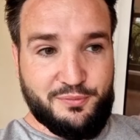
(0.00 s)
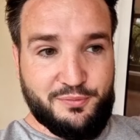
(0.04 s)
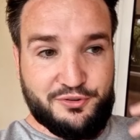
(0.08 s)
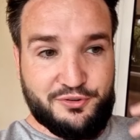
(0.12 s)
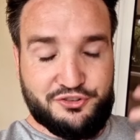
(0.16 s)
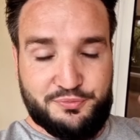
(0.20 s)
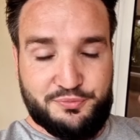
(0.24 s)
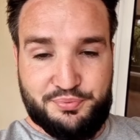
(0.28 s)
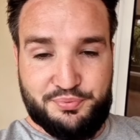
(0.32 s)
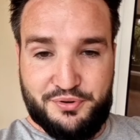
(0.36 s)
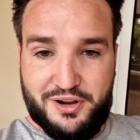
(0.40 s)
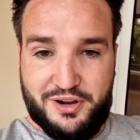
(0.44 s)
Moi
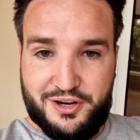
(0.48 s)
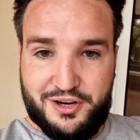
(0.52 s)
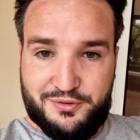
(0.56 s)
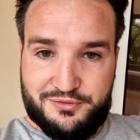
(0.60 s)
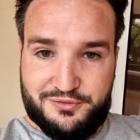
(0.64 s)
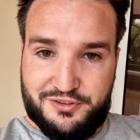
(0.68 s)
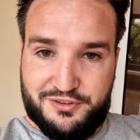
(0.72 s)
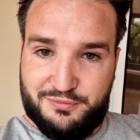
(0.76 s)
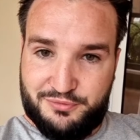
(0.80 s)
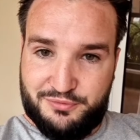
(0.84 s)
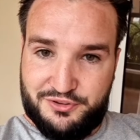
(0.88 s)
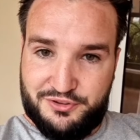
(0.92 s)
j'ai pu
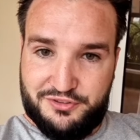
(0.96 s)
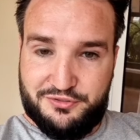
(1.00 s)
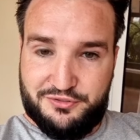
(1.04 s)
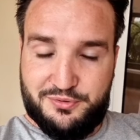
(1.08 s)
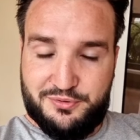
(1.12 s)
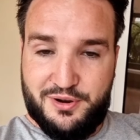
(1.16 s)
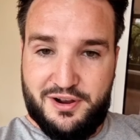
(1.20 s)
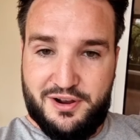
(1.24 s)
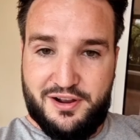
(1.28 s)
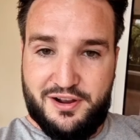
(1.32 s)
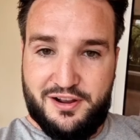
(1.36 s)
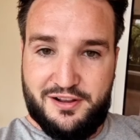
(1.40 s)
raconter mon
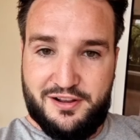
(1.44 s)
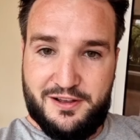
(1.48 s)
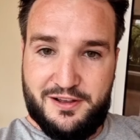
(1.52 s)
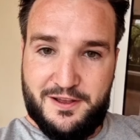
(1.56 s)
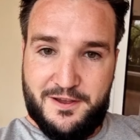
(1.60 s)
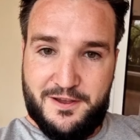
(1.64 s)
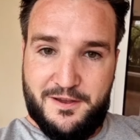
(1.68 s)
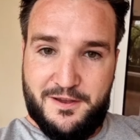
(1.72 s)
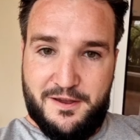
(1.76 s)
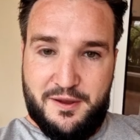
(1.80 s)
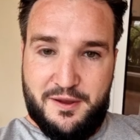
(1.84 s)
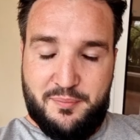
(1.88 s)
histoire
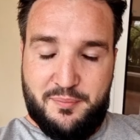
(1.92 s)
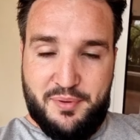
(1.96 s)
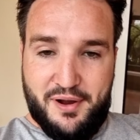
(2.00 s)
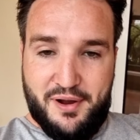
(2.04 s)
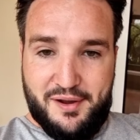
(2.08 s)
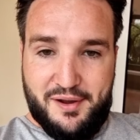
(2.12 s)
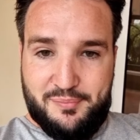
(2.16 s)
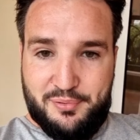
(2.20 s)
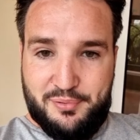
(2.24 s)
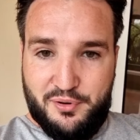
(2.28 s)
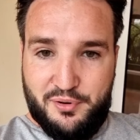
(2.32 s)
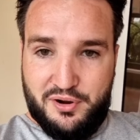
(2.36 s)
par
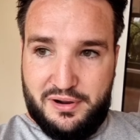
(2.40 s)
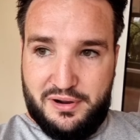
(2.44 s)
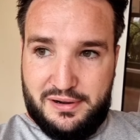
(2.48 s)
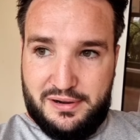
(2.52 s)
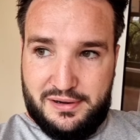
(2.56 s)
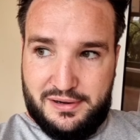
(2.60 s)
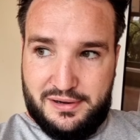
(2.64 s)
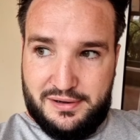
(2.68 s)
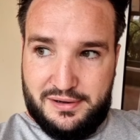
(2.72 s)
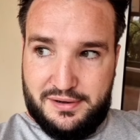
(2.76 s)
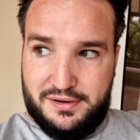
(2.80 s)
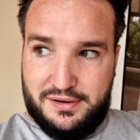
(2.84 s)
rapport
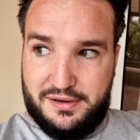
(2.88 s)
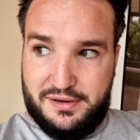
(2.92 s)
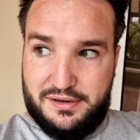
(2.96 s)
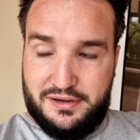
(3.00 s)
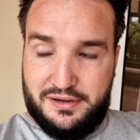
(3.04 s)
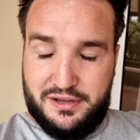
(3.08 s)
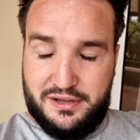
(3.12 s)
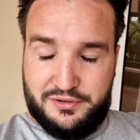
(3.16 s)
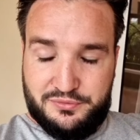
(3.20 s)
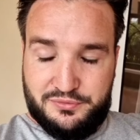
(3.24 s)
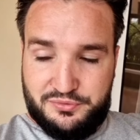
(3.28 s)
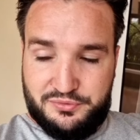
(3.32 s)
à
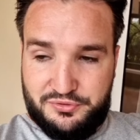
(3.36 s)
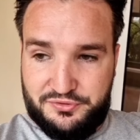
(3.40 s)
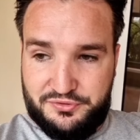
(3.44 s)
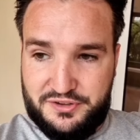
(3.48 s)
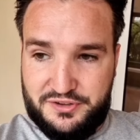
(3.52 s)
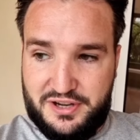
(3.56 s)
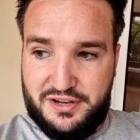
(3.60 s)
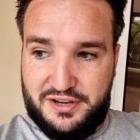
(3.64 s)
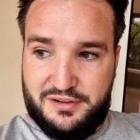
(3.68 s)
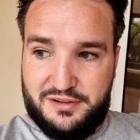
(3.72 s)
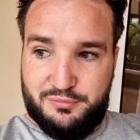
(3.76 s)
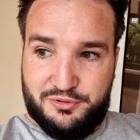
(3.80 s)
là d'où je viens,